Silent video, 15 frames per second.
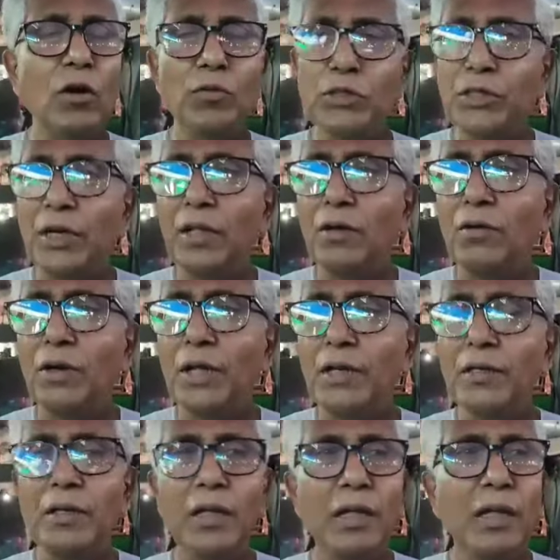গবেষণা
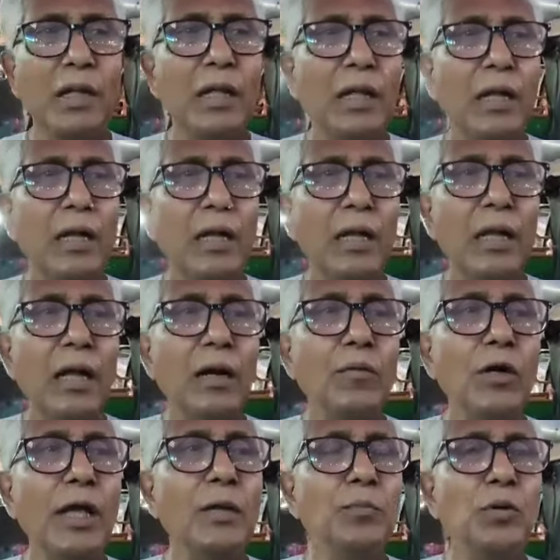করেন
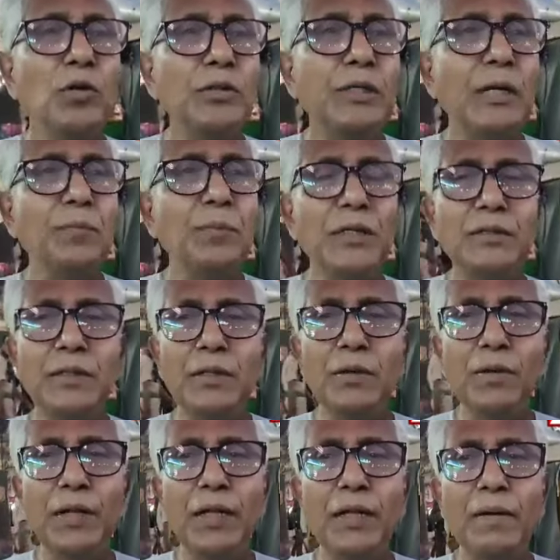এবং এই ভূতকে ভিত্তি
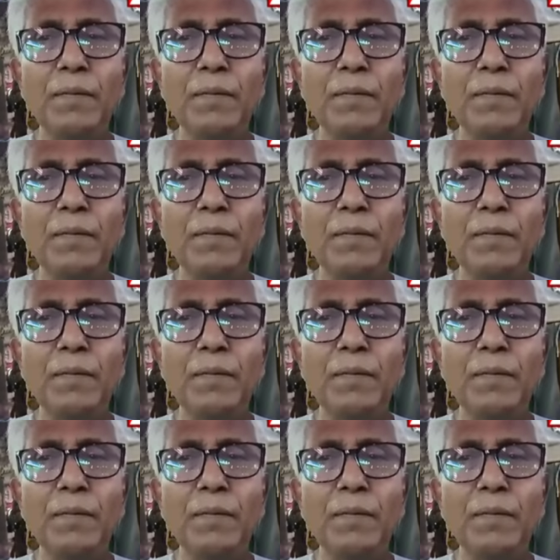করে